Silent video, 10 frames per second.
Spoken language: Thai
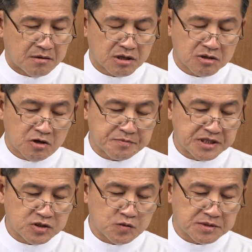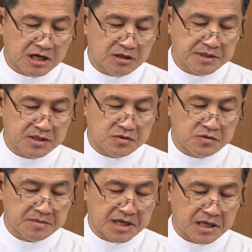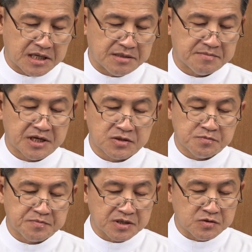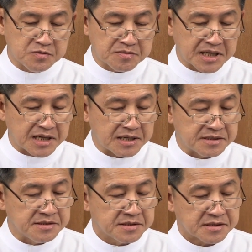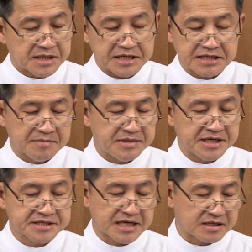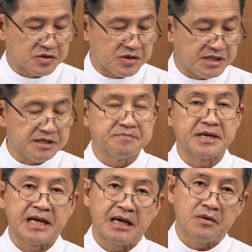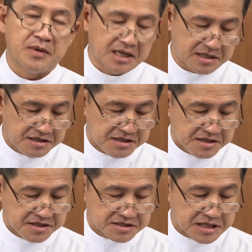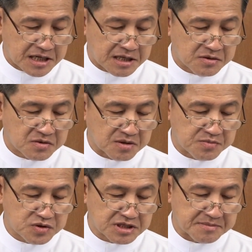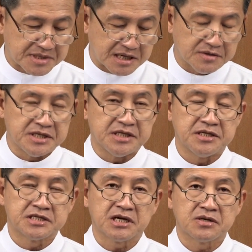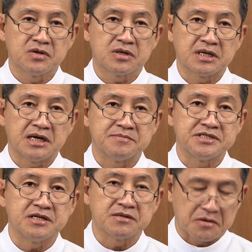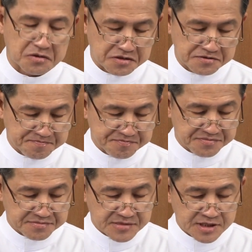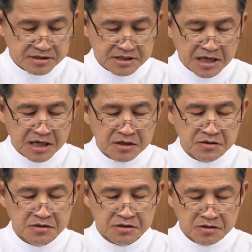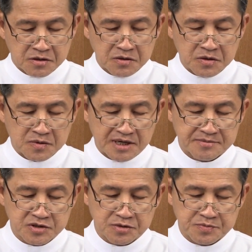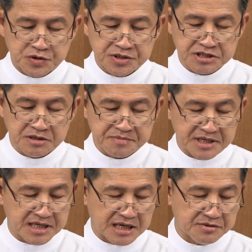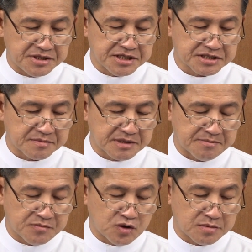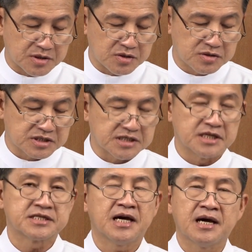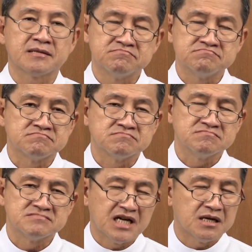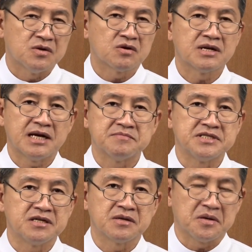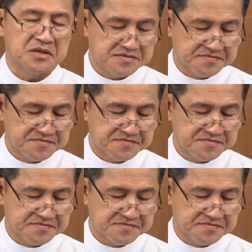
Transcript: เราก็ไปจูบเท้าพระกุมาร พระปพระกุมาร ในถ้ำเลี้ยงสัตว์โดยลืมไปแล้วว่า เท้าของผู้นำข่าวดีช่างงดงามจริงหนอ เท้าขององค์ความรอดพ้นซึ่งเป็นข่าวดีสำหรับมวลมนุษยชาติ ช่างงดงามจริงหนอ